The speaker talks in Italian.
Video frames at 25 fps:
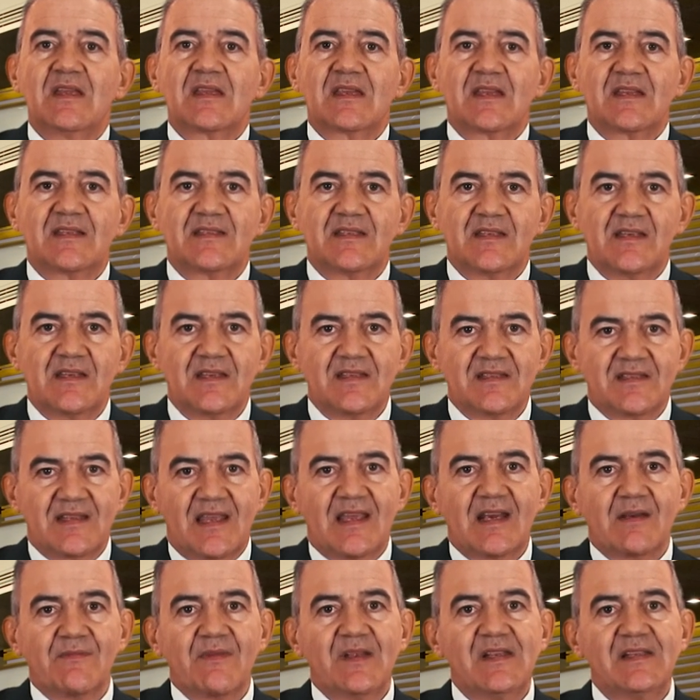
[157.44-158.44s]
che si
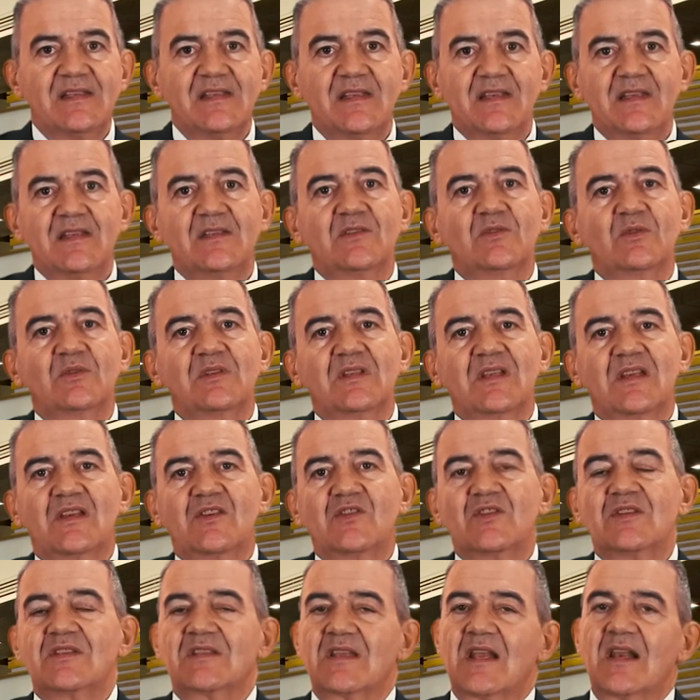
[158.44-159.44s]
riserva il diritto di
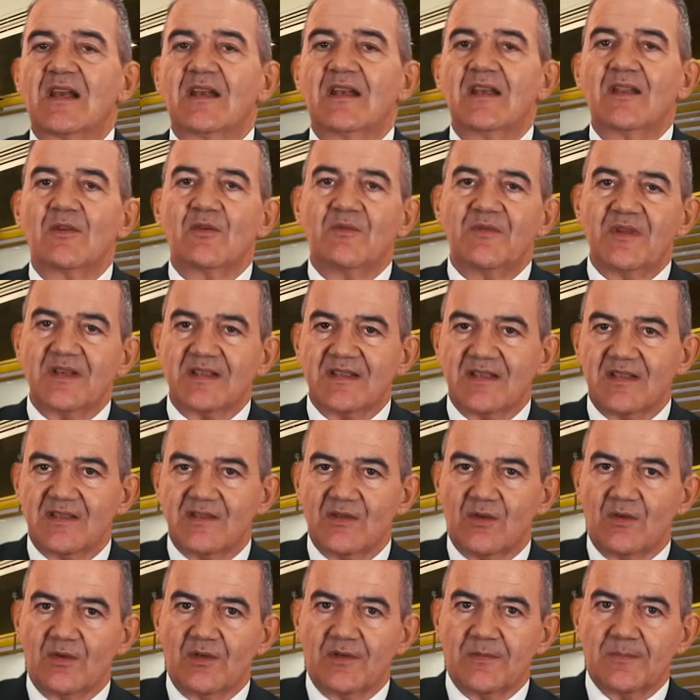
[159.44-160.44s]
registrare le
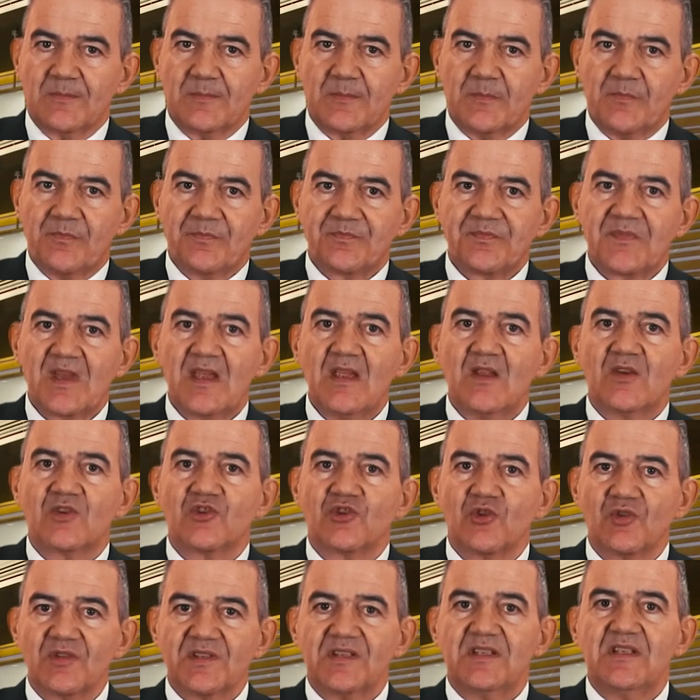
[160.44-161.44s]
conversazioni.
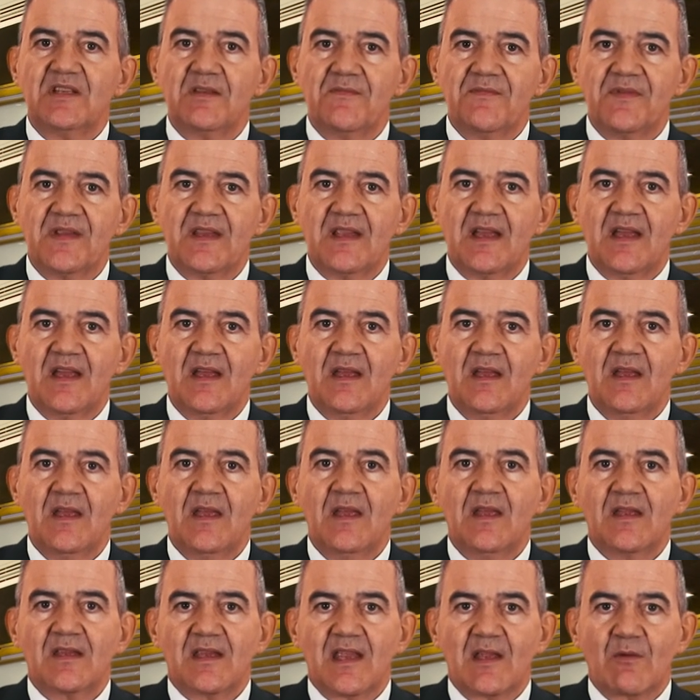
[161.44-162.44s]
Ciò significa
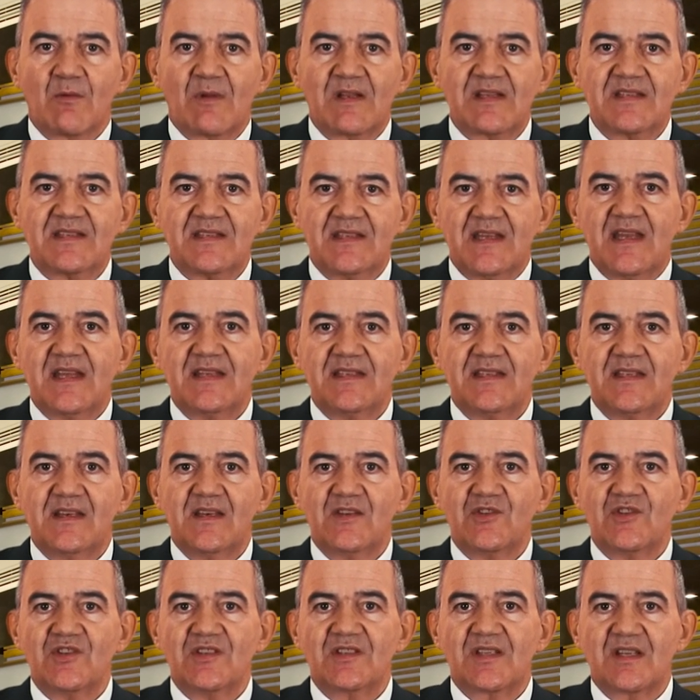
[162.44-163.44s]
che qualsiasi
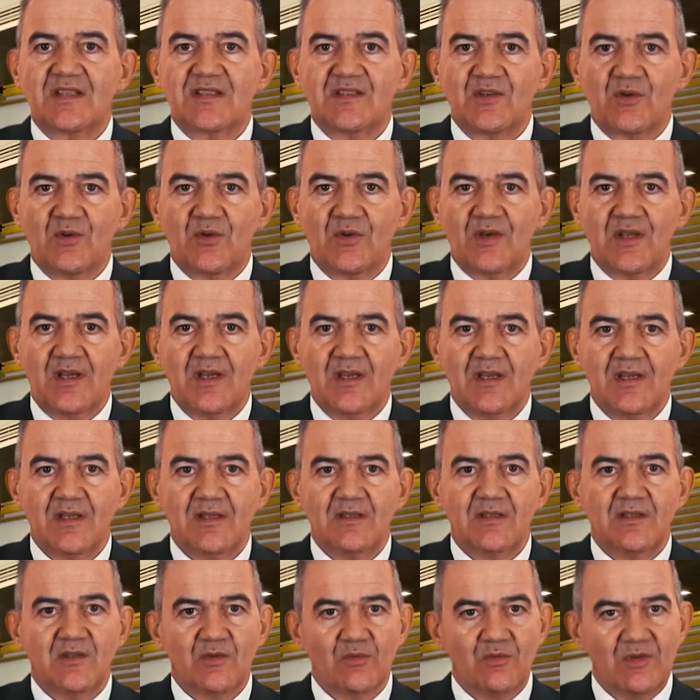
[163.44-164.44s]
registrazione
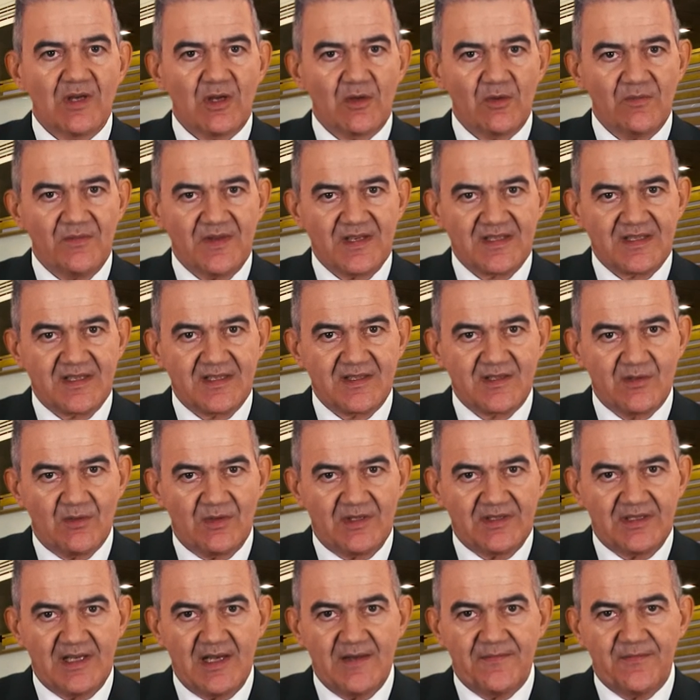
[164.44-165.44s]
di una
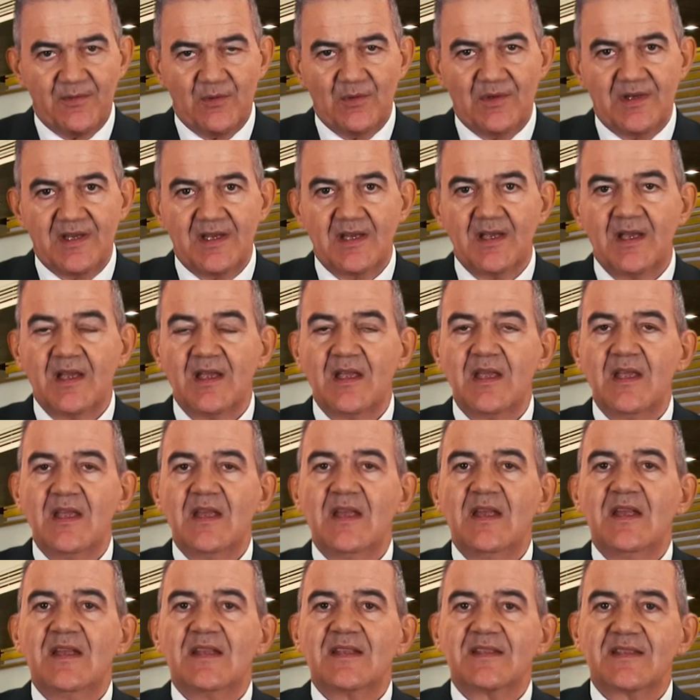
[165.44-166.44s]
conversazione telefonica
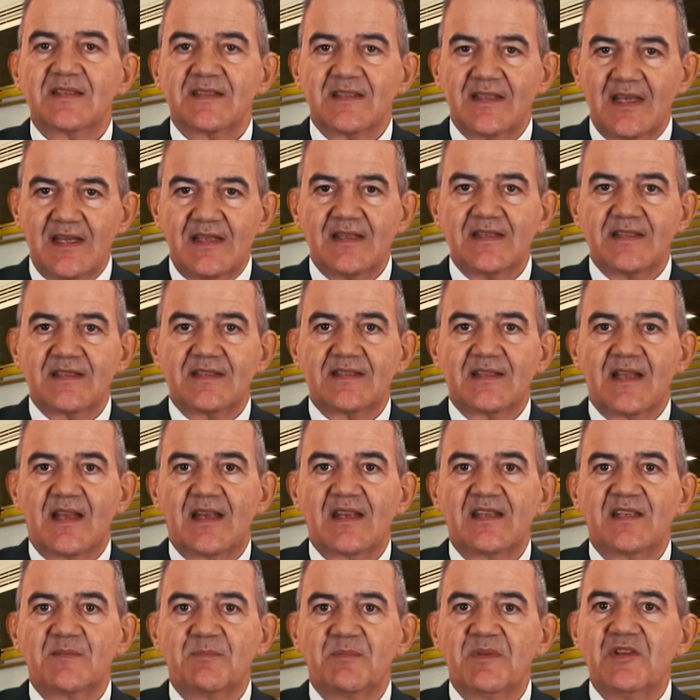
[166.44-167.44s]
senza
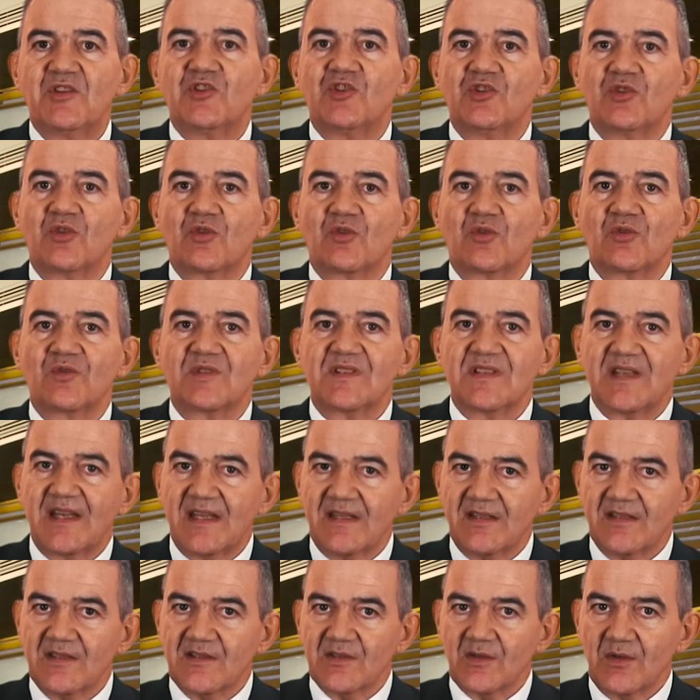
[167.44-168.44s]
l'esplicito
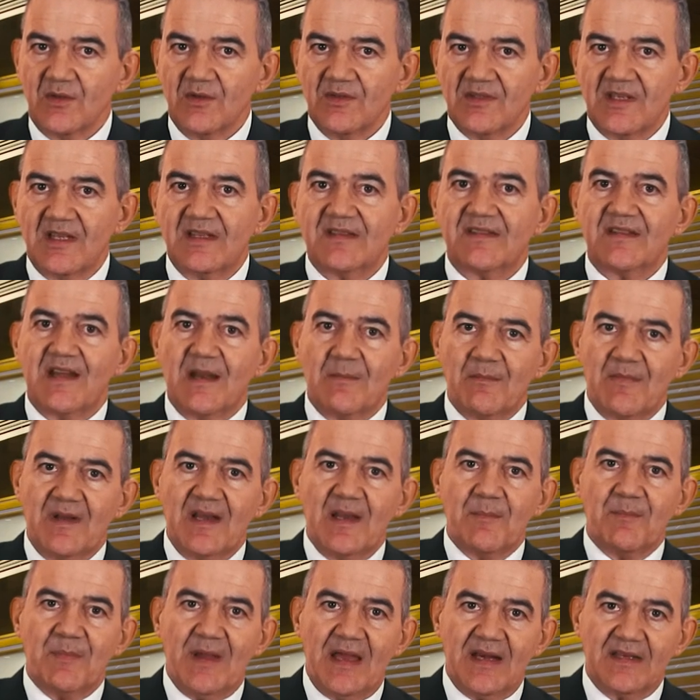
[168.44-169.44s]
consenso di entrambe
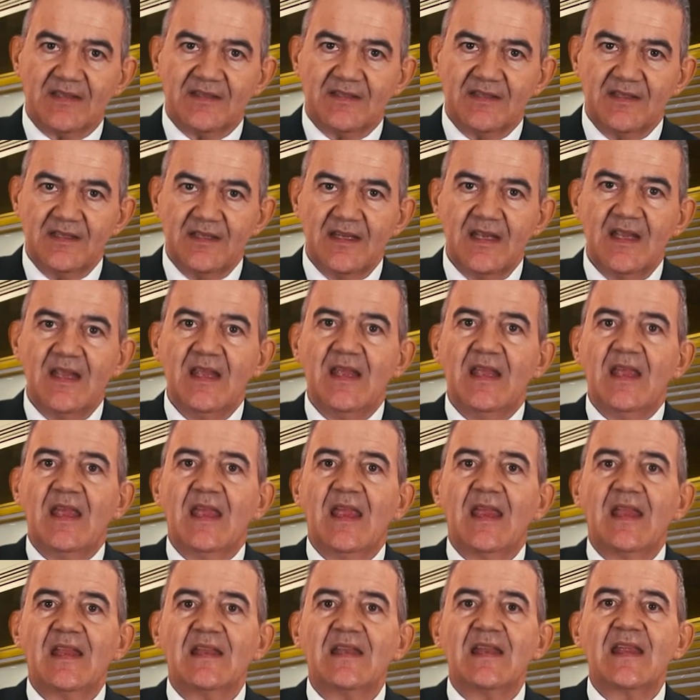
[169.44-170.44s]
le parti
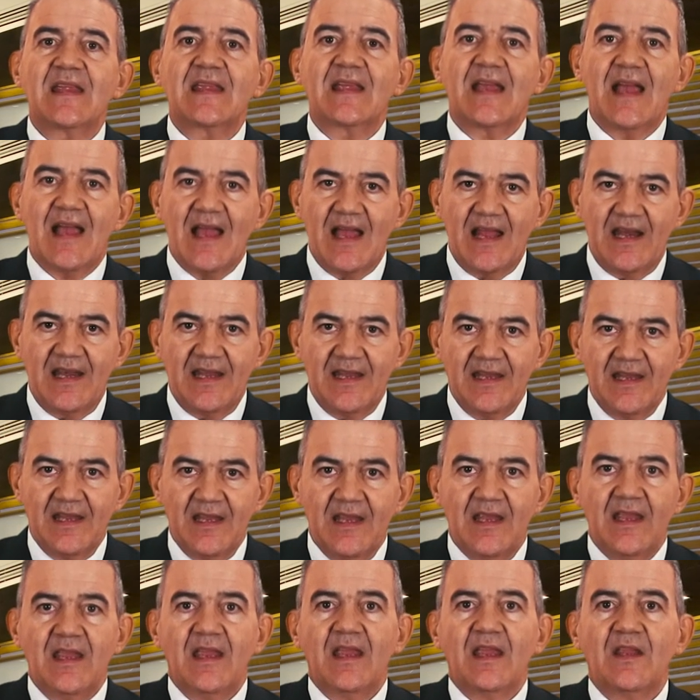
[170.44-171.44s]
è illegale
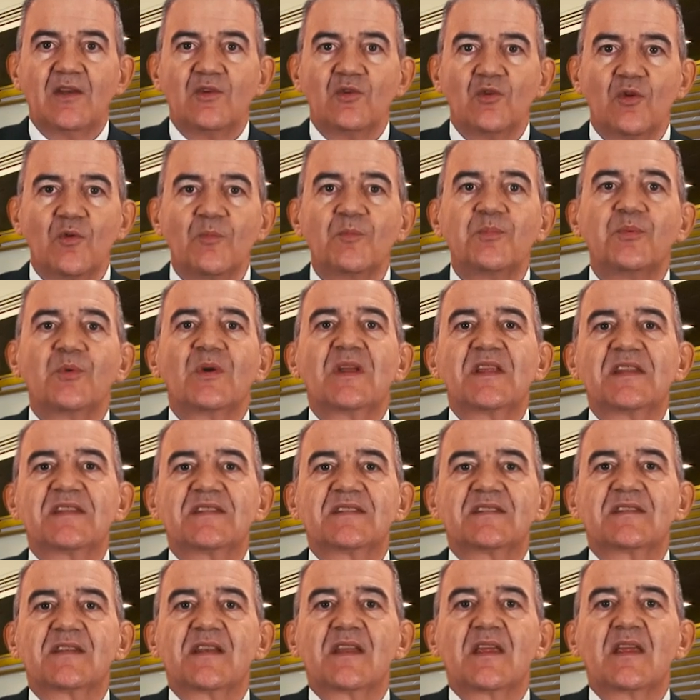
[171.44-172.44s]
e non può
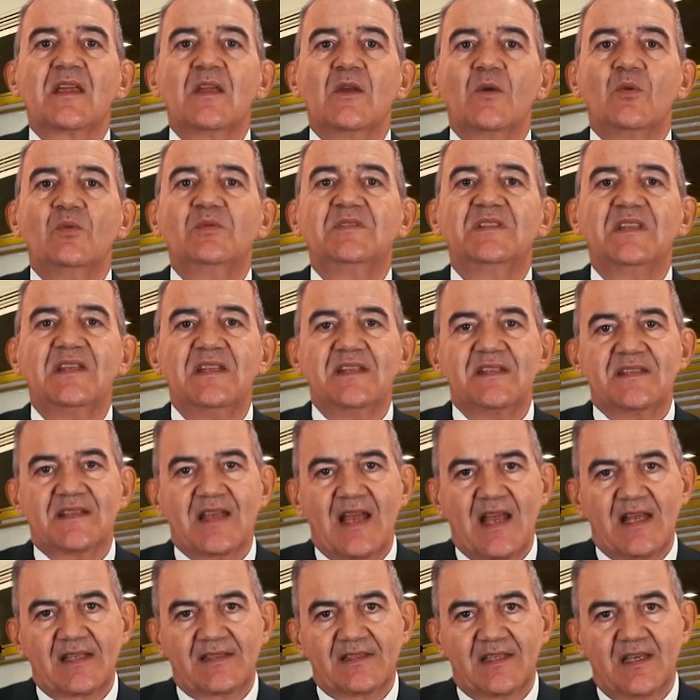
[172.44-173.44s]
essere
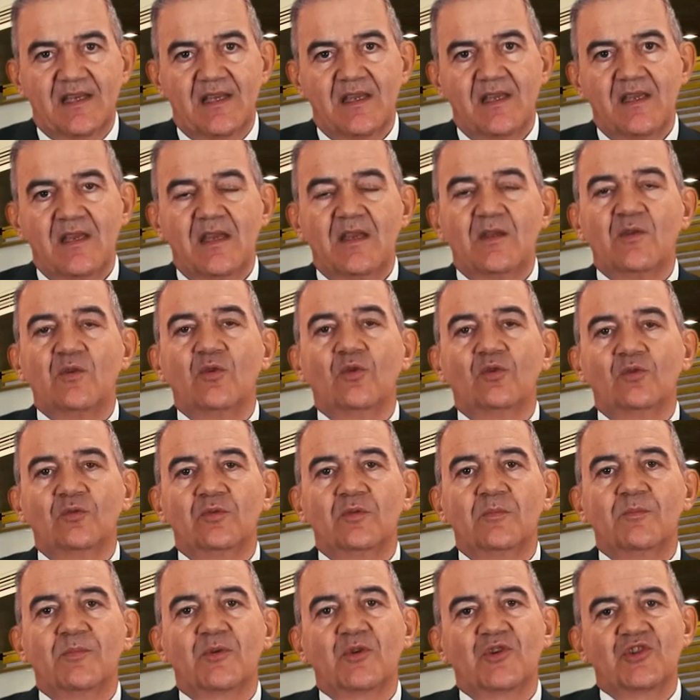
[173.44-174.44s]
utilizzata in un
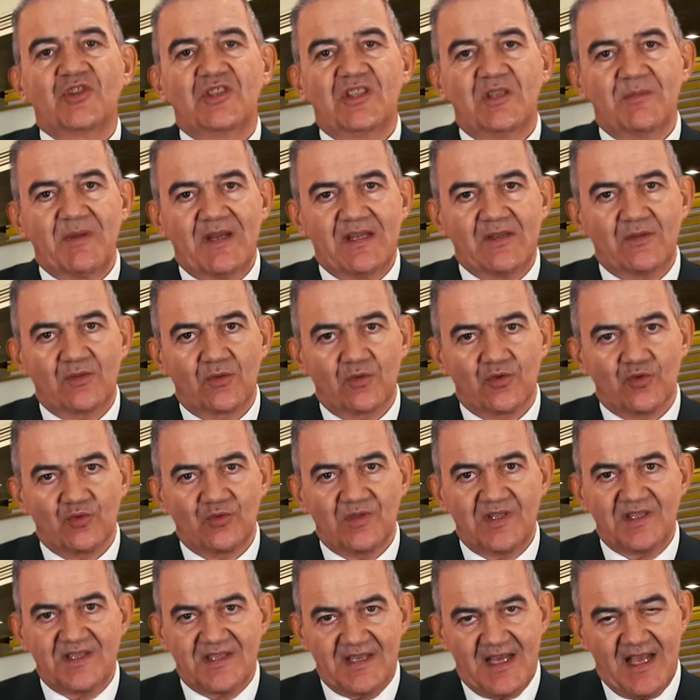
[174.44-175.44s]
procedimento
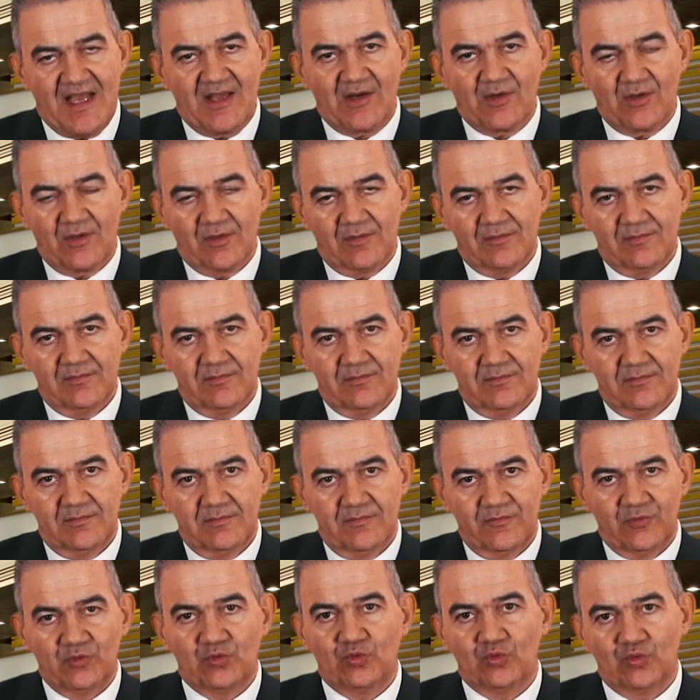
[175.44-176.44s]
giudiziario
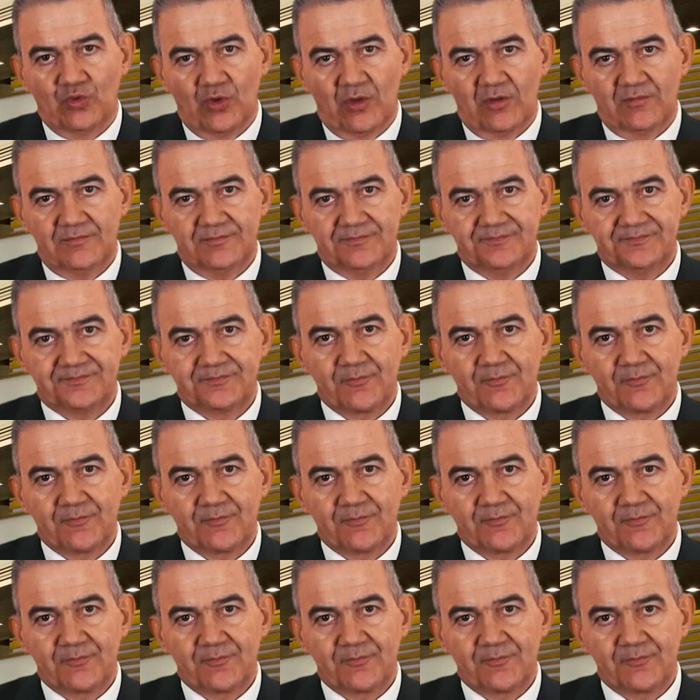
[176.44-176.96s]
futuro.